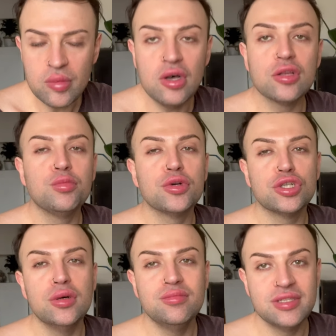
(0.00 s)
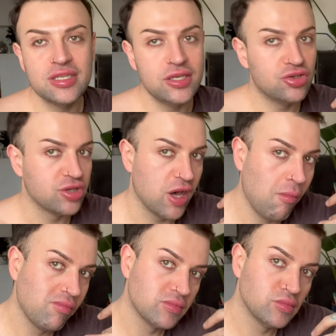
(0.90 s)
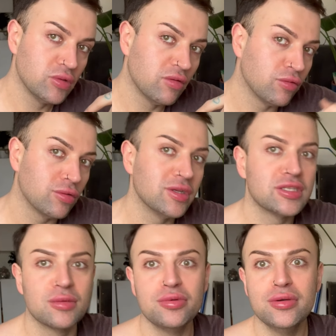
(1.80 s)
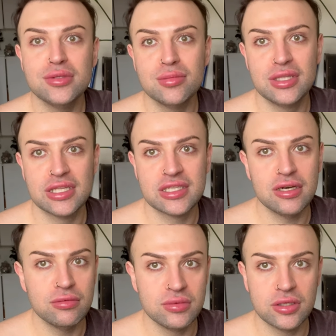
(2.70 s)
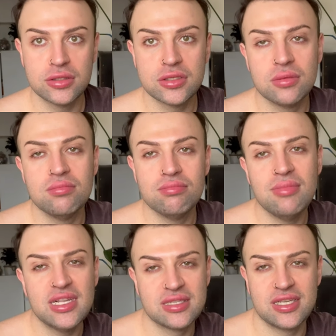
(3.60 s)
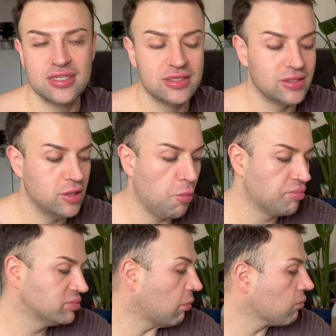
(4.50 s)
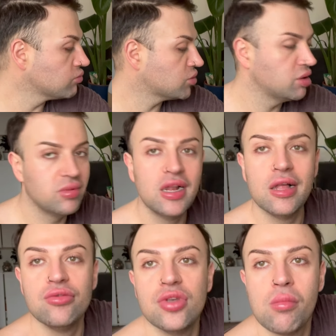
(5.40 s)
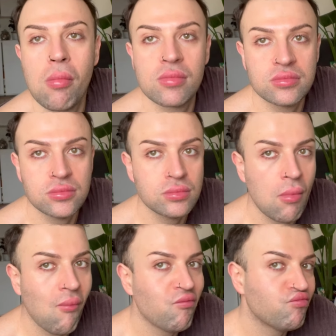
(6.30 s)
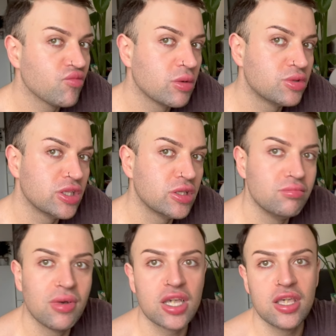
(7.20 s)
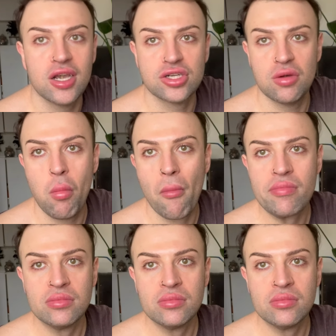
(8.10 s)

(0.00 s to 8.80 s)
Odpocząłem psychicznie. W ogóle zrobiłem sobie na całą noc tą maskę z tej bielendy przed tym makijażem.